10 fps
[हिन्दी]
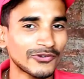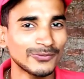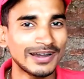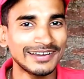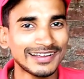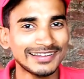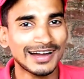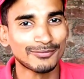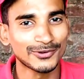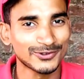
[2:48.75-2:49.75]
रोमांटिकली
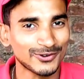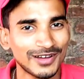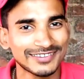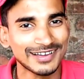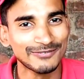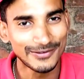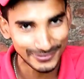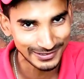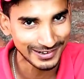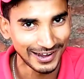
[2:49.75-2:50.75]
आपको थोड़ा सा मैं
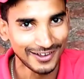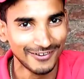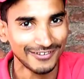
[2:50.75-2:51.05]
दिखा रहा